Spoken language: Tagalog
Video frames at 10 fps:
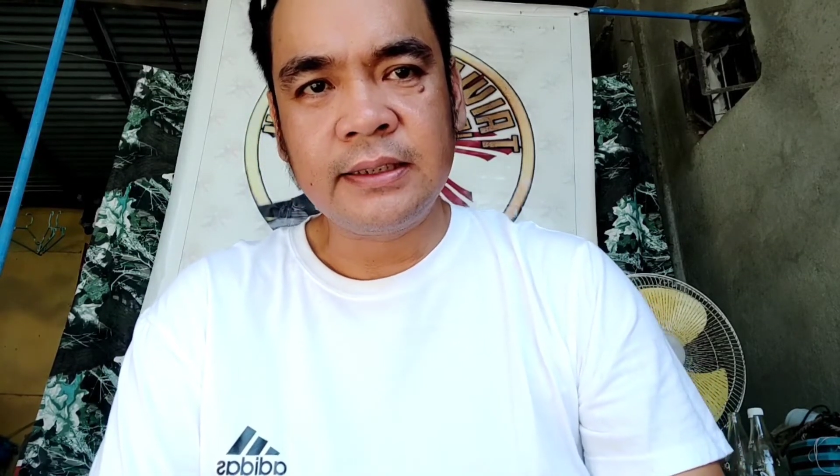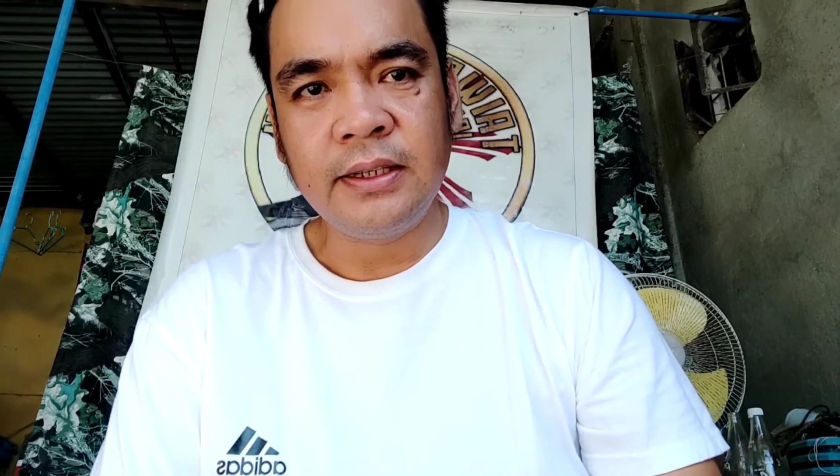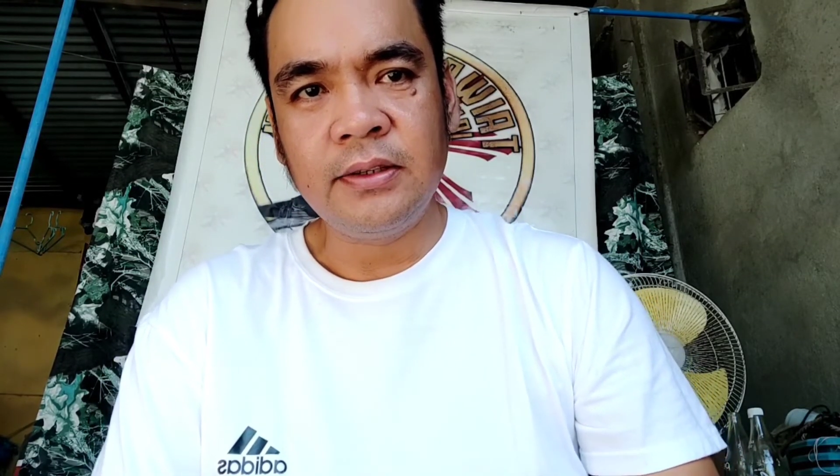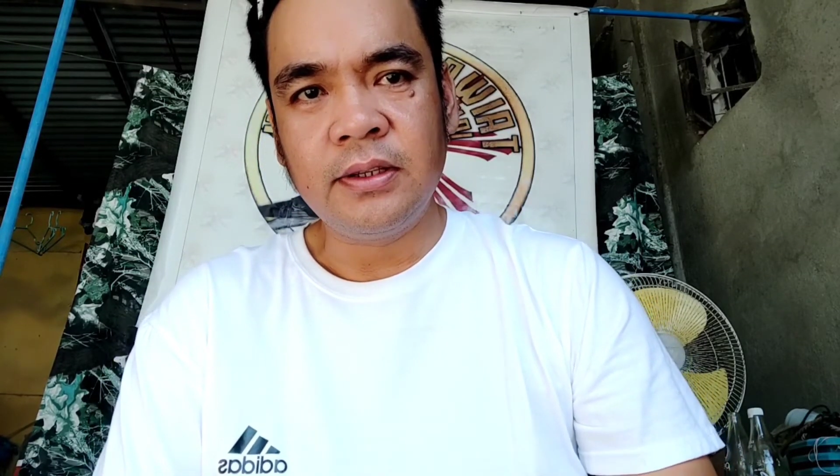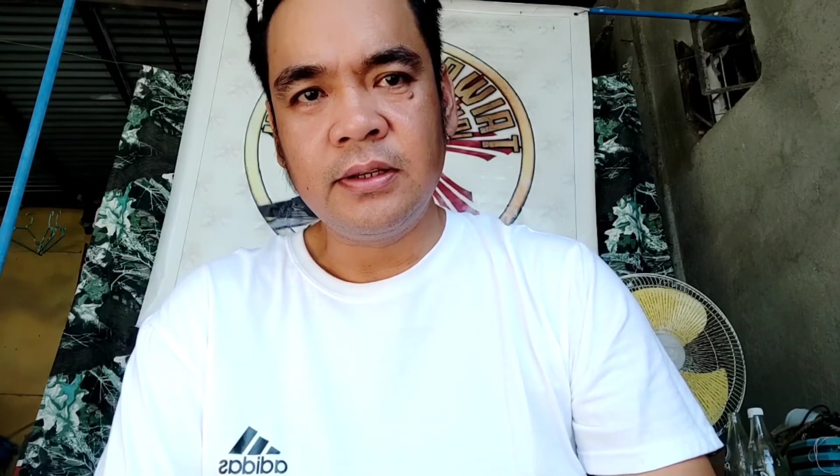
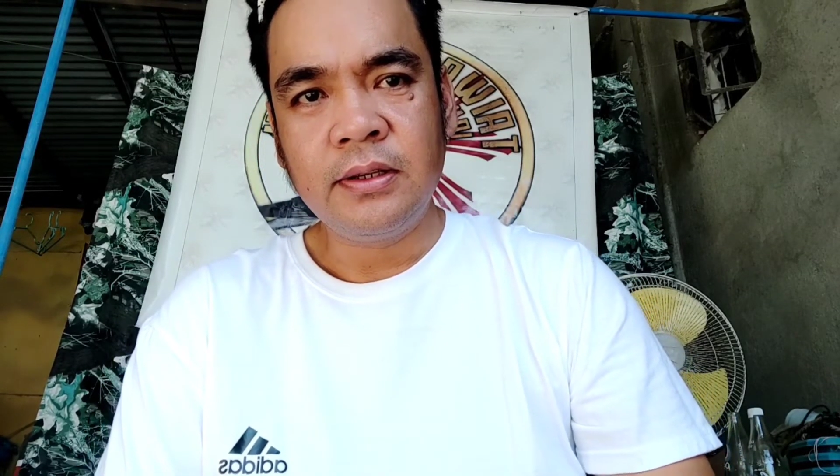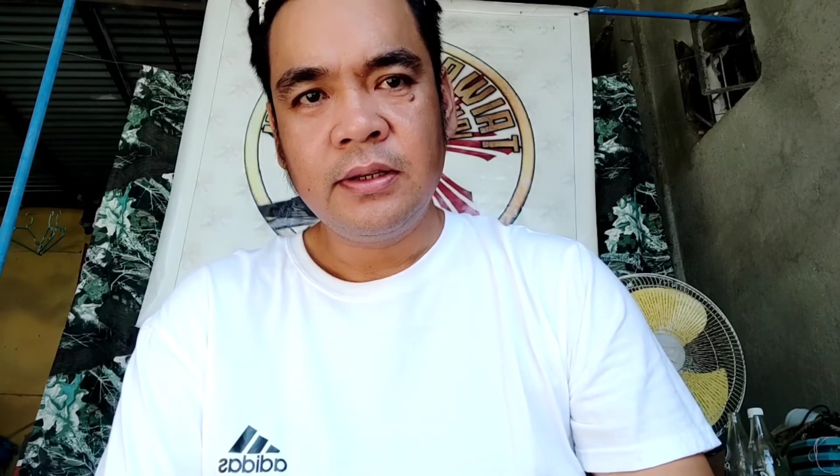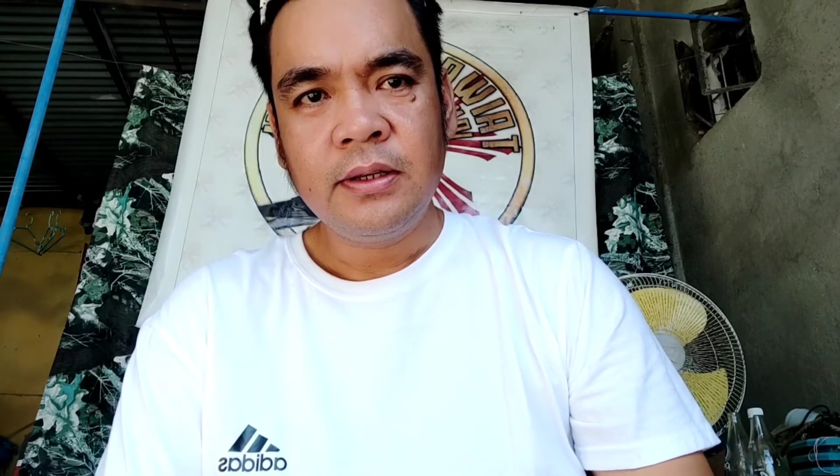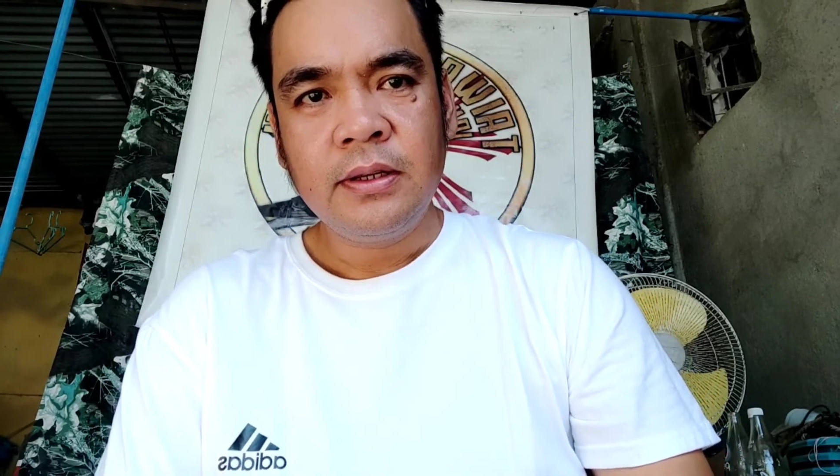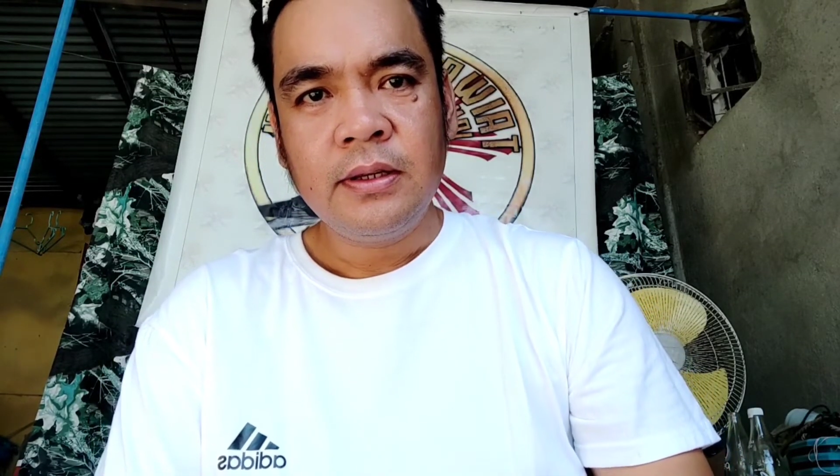Yun.
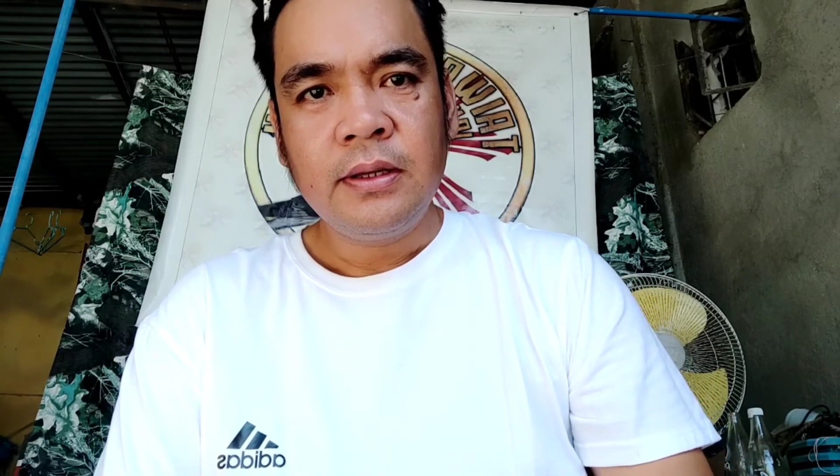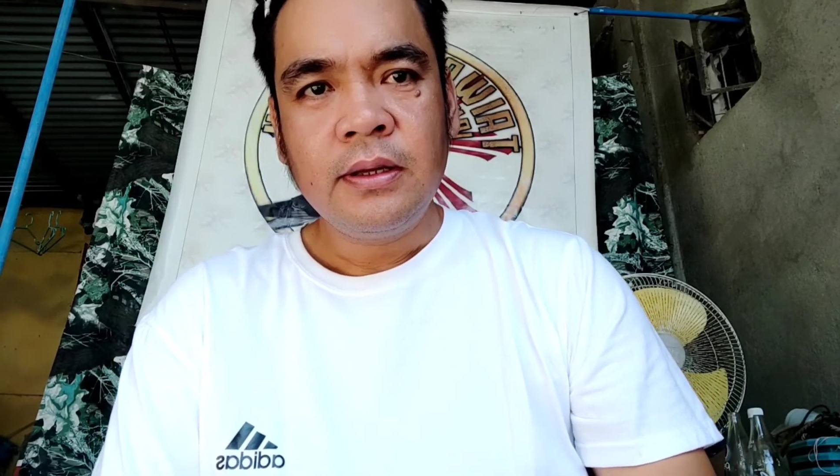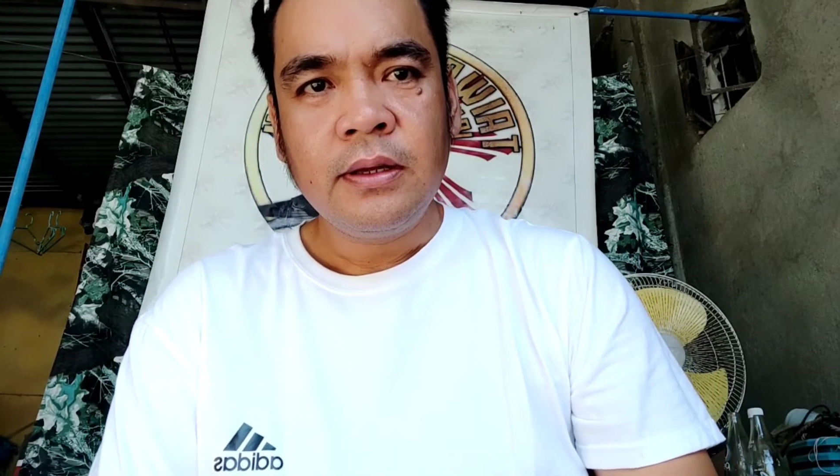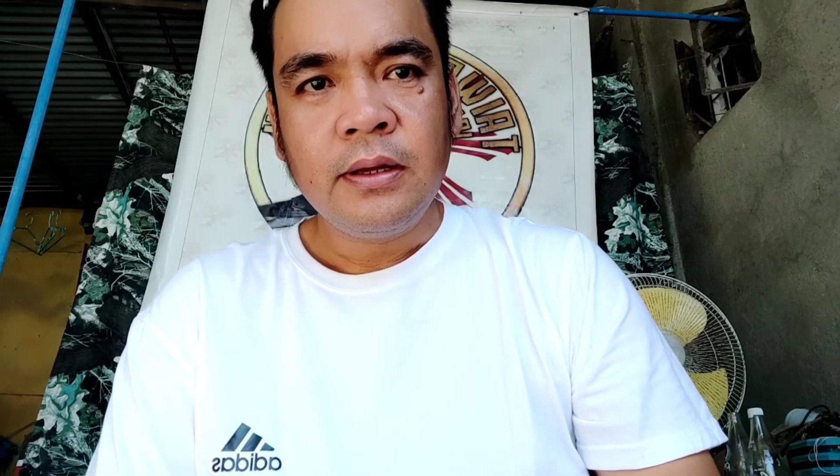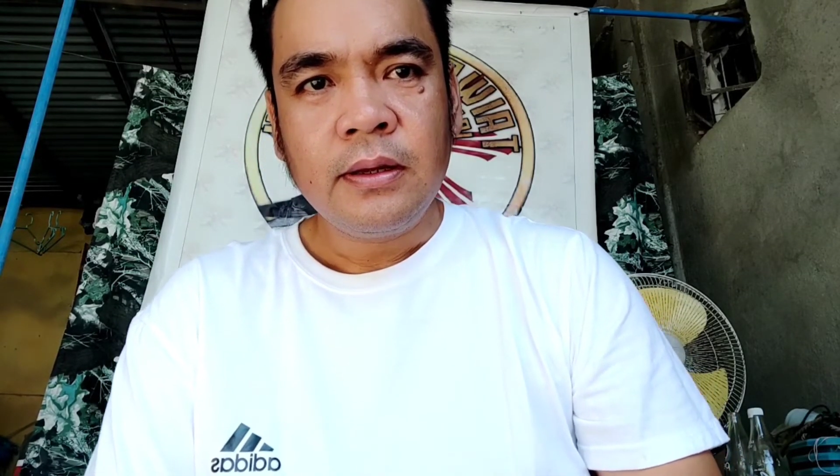
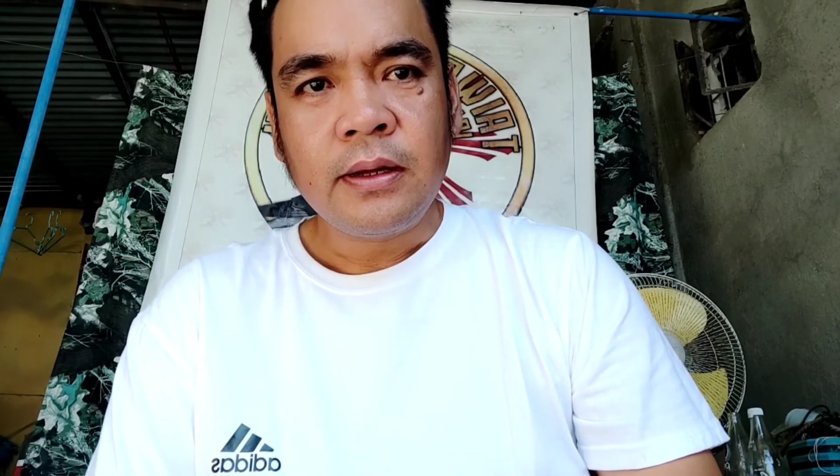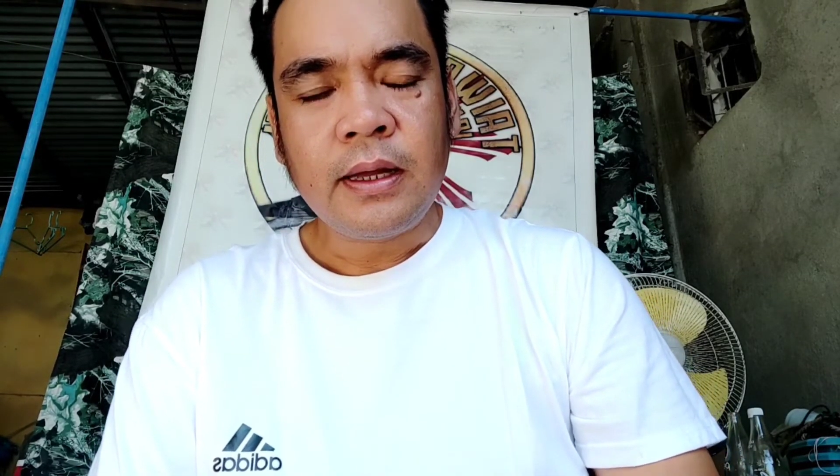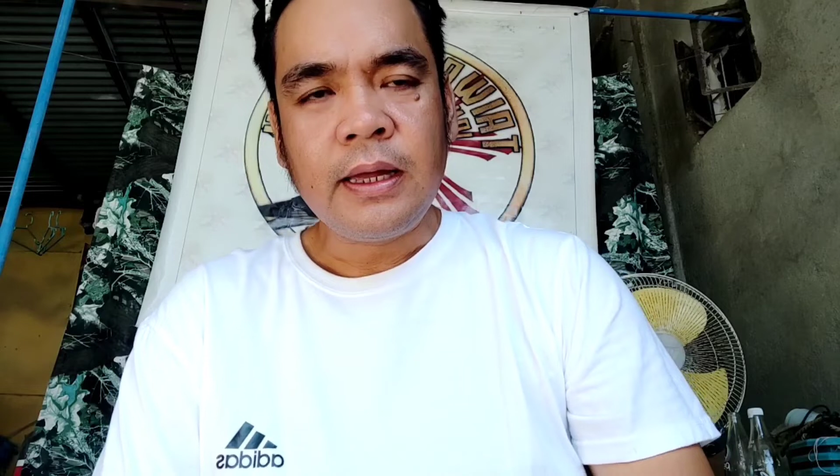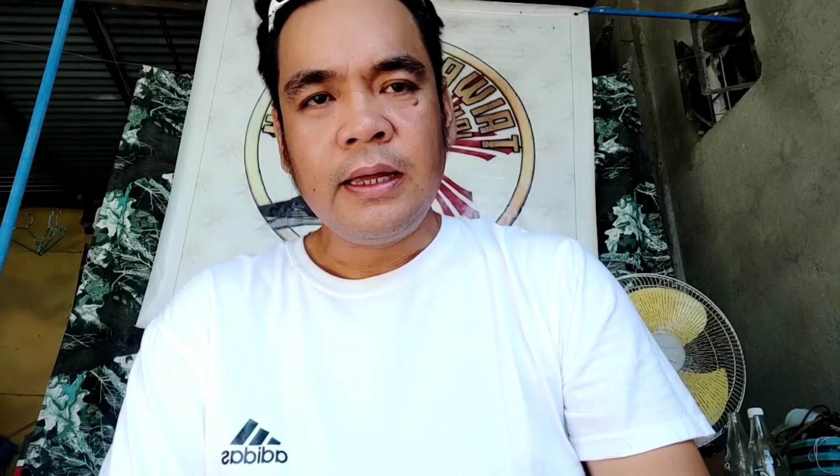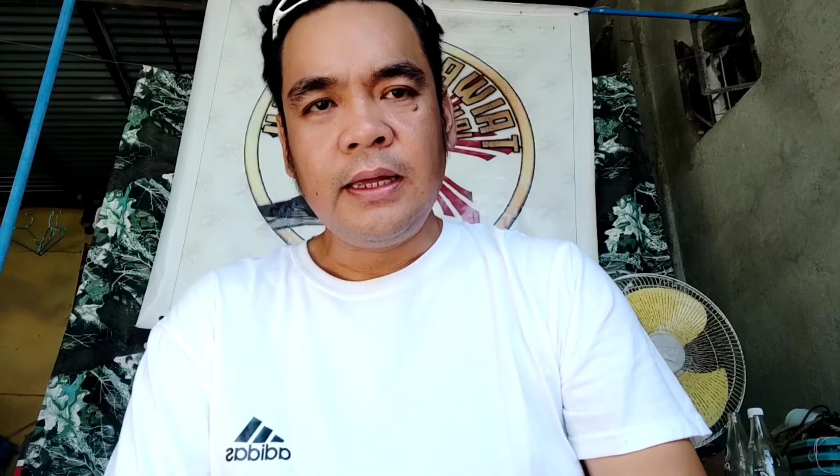
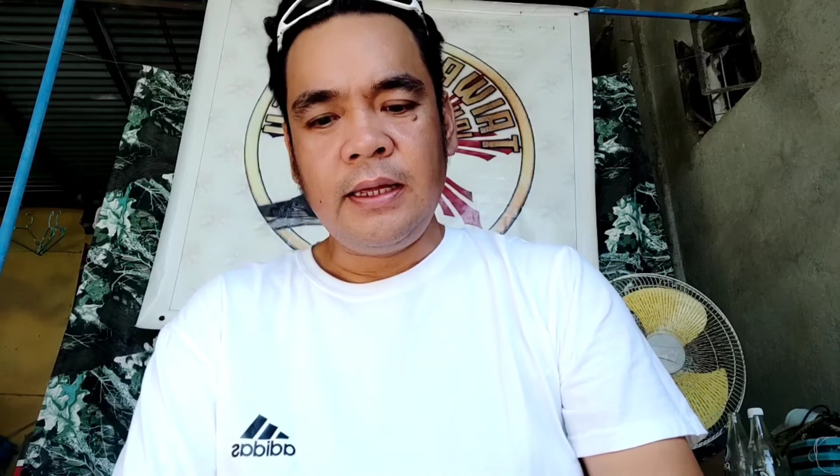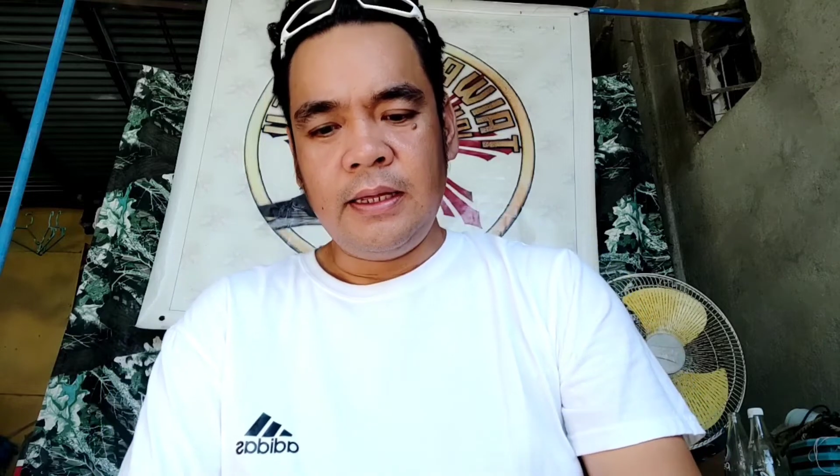Kay